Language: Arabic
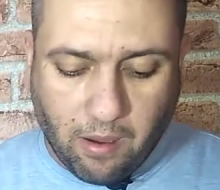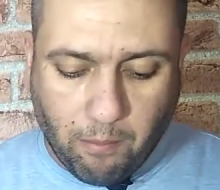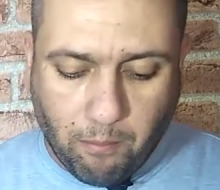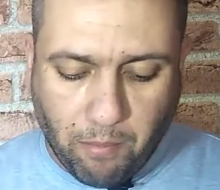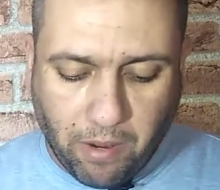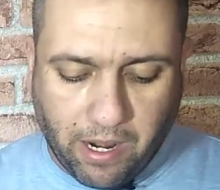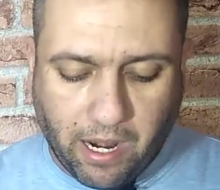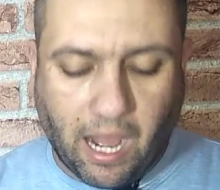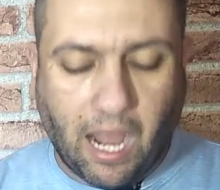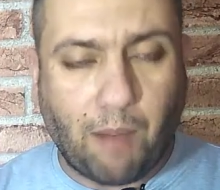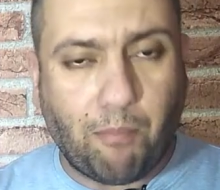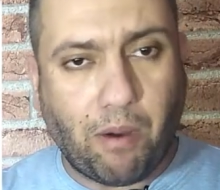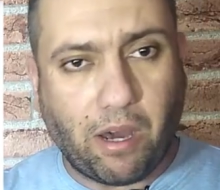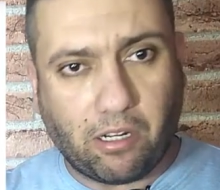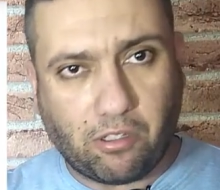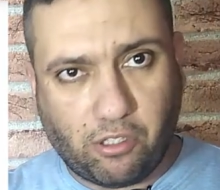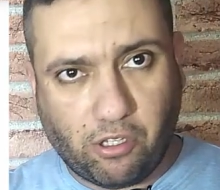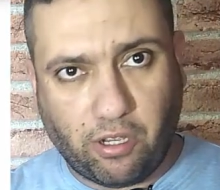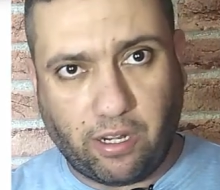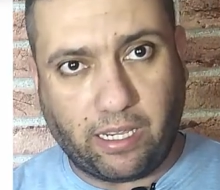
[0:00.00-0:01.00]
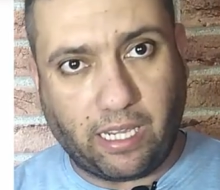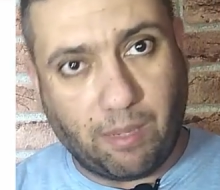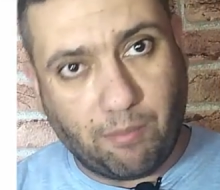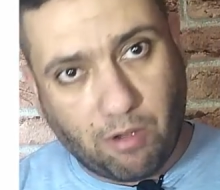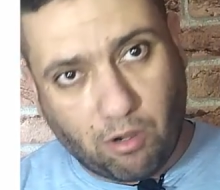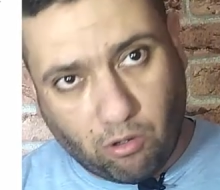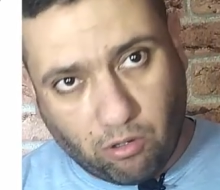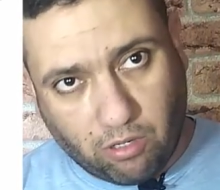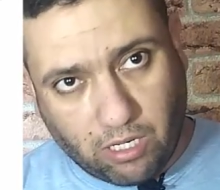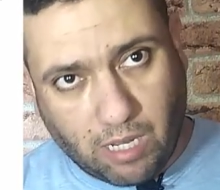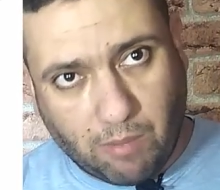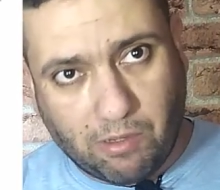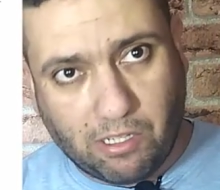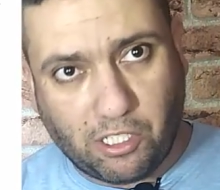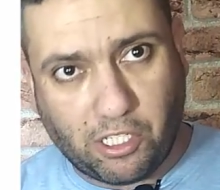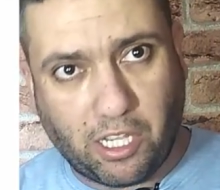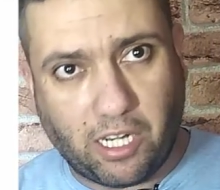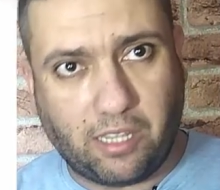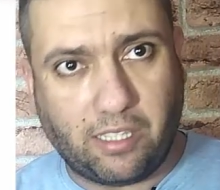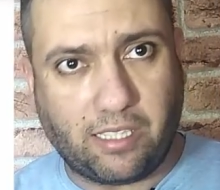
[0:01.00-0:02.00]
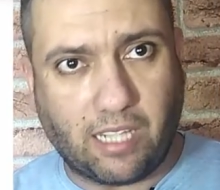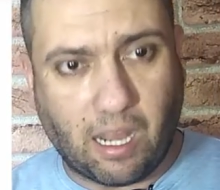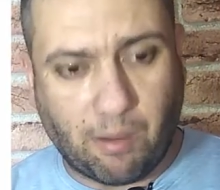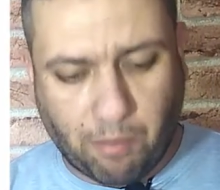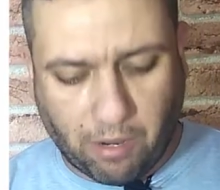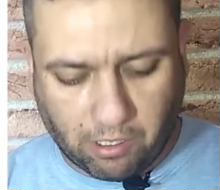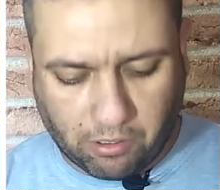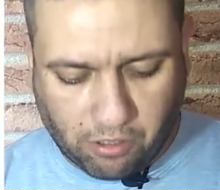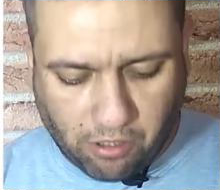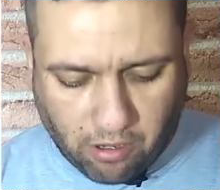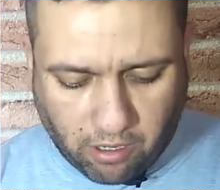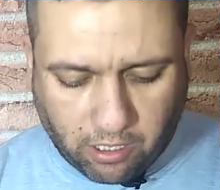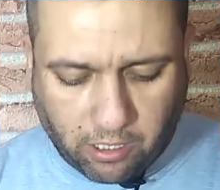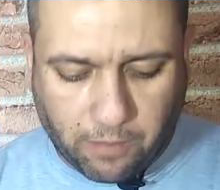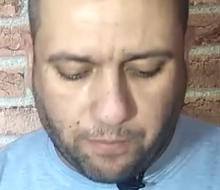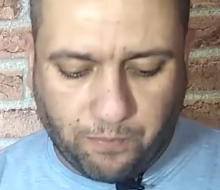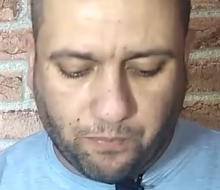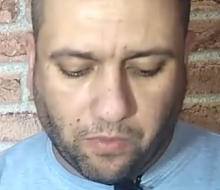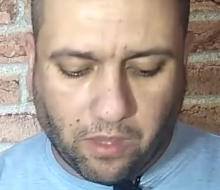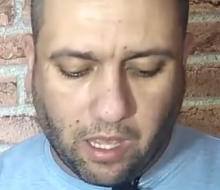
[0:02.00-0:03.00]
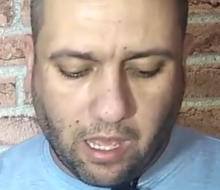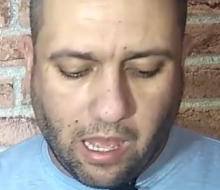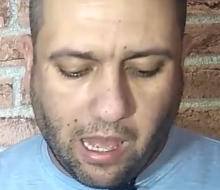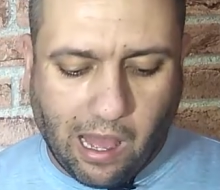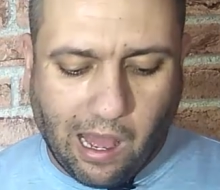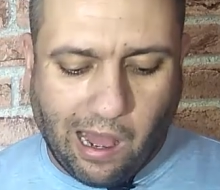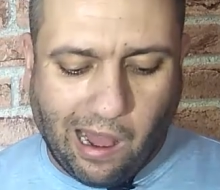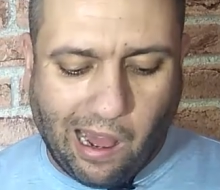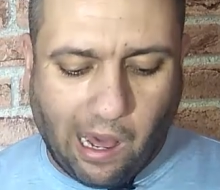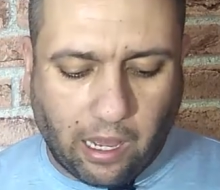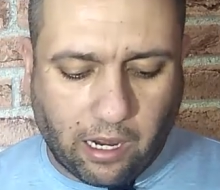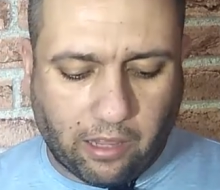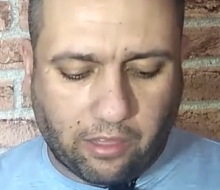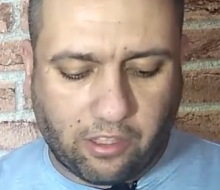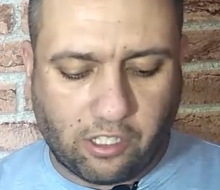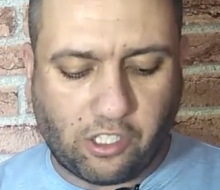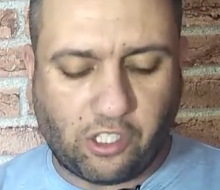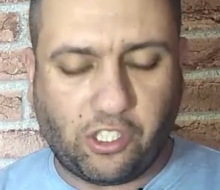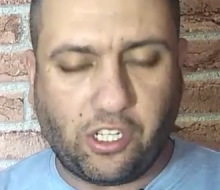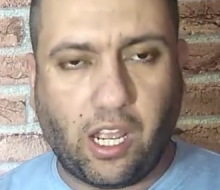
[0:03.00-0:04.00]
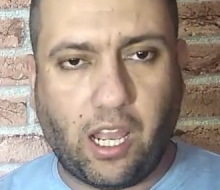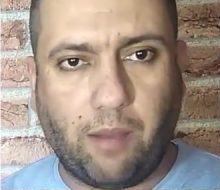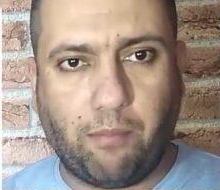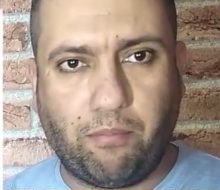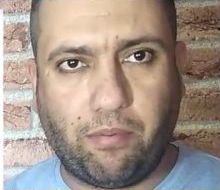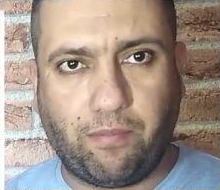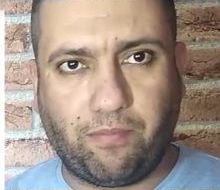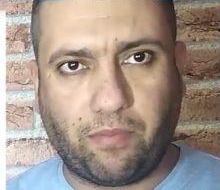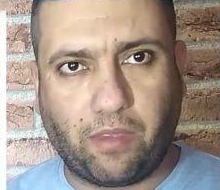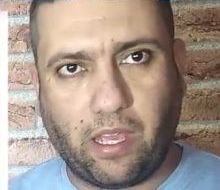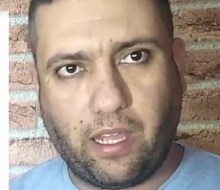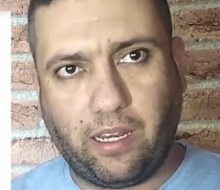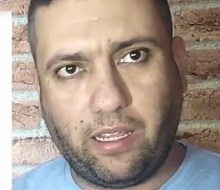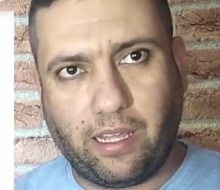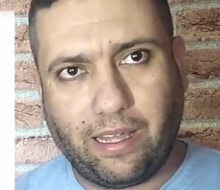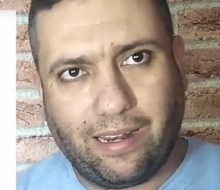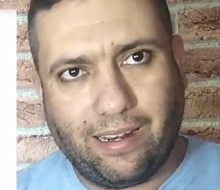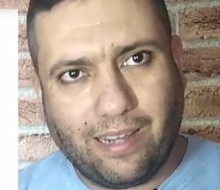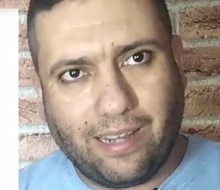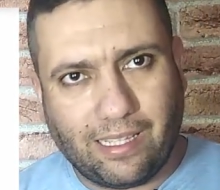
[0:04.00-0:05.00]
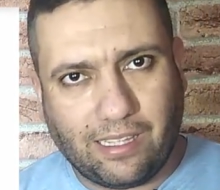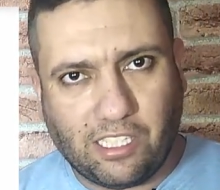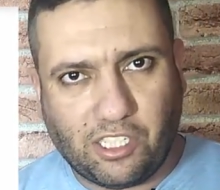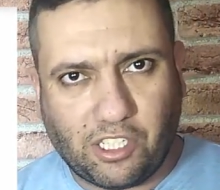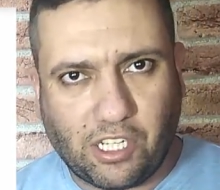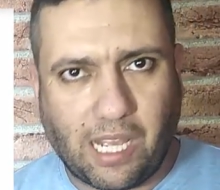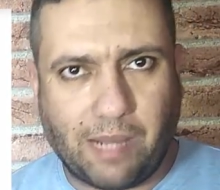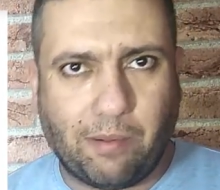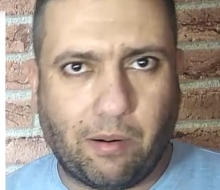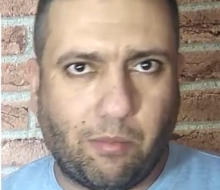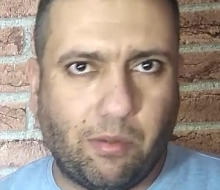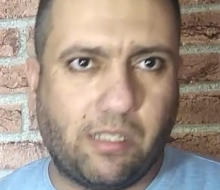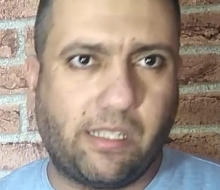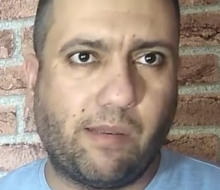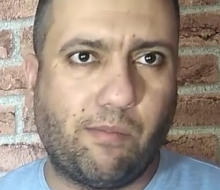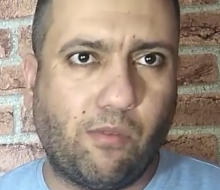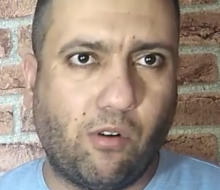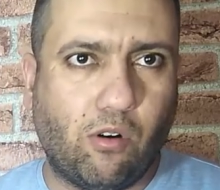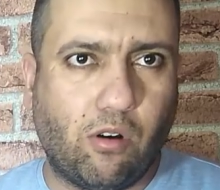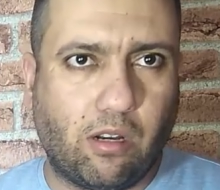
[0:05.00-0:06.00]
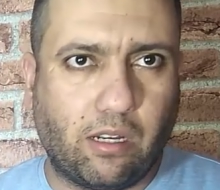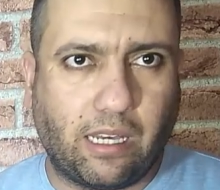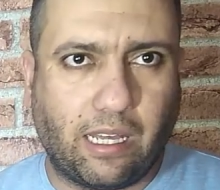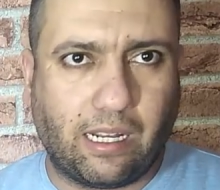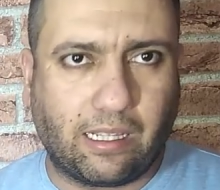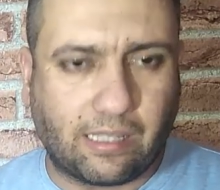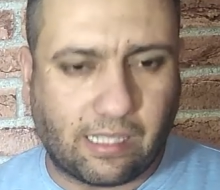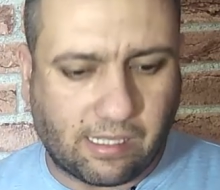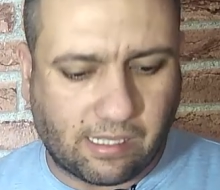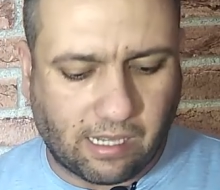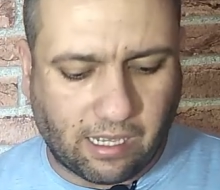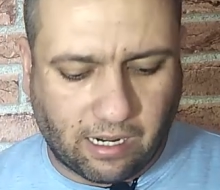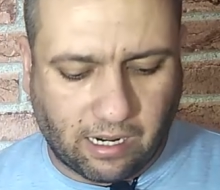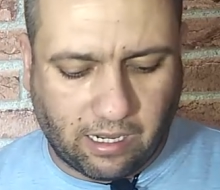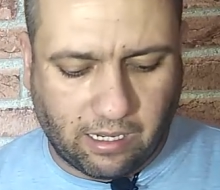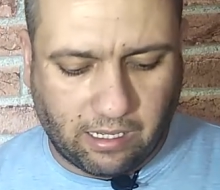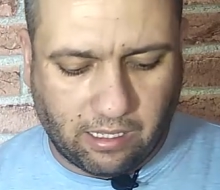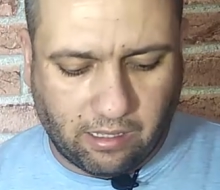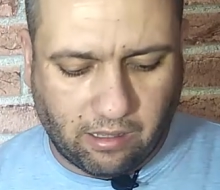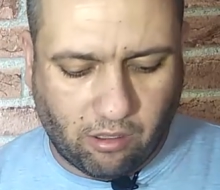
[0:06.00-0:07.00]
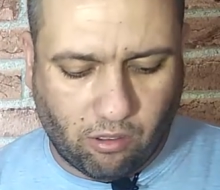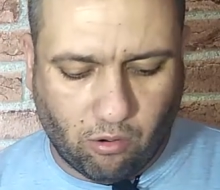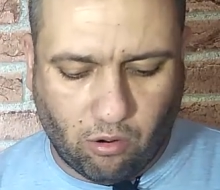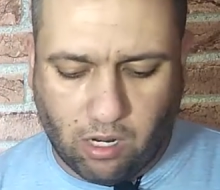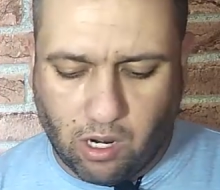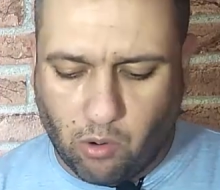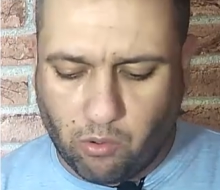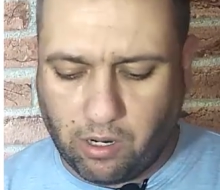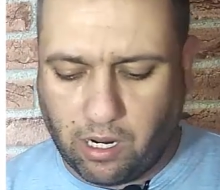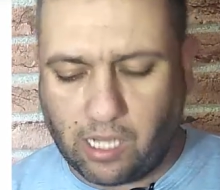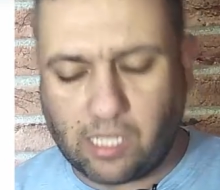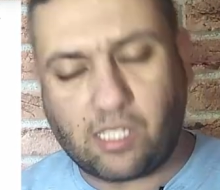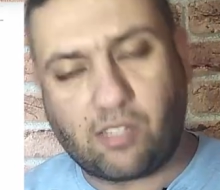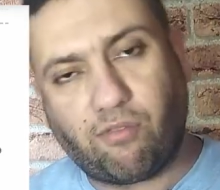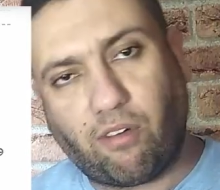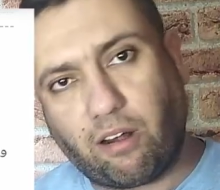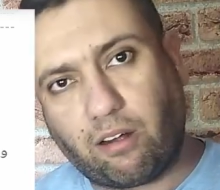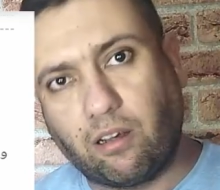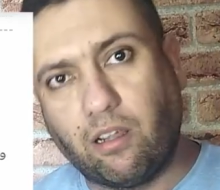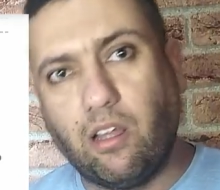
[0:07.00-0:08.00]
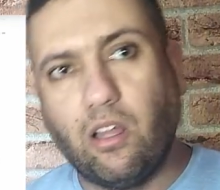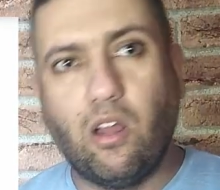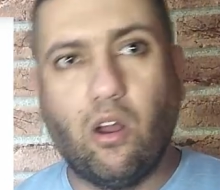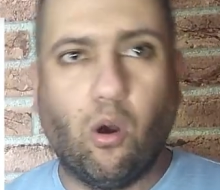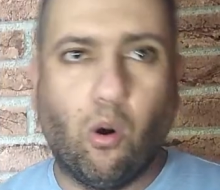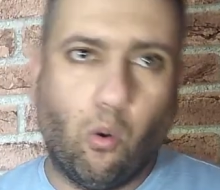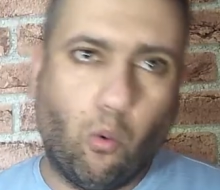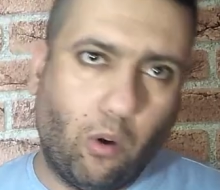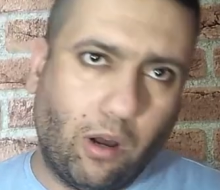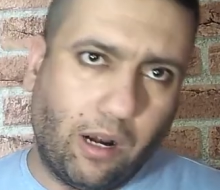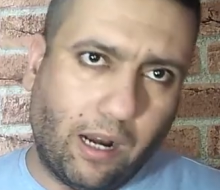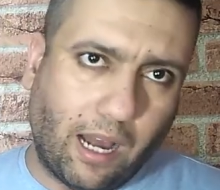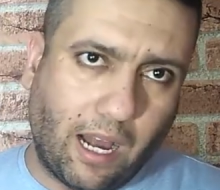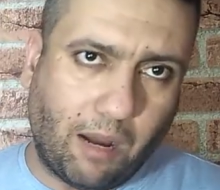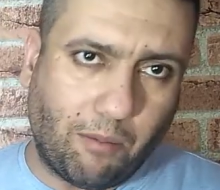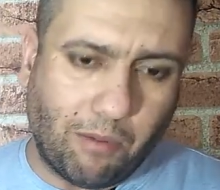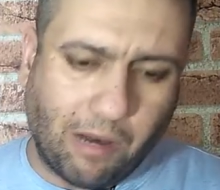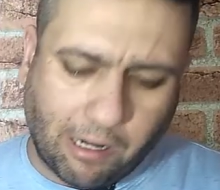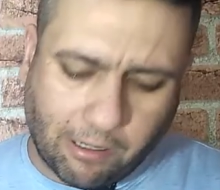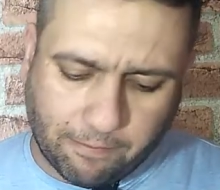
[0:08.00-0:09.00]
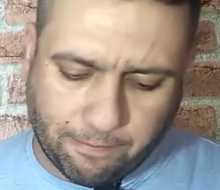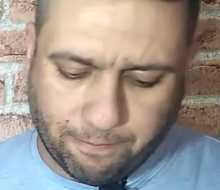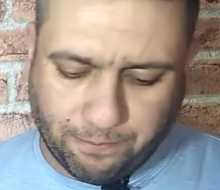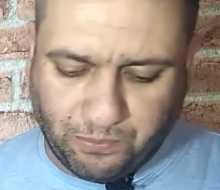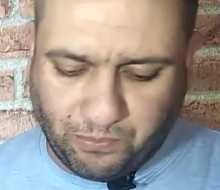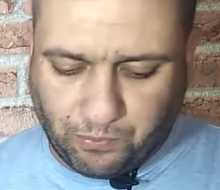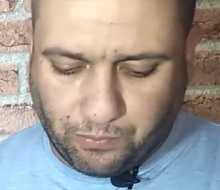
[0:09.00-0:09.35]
من هابار تيرك كما قلنا من جريده هابار تيرك عرض الشعب يعني نادي الشعب هم يسموها جالاتا ساراي ذو اللون الاصفر والاحمر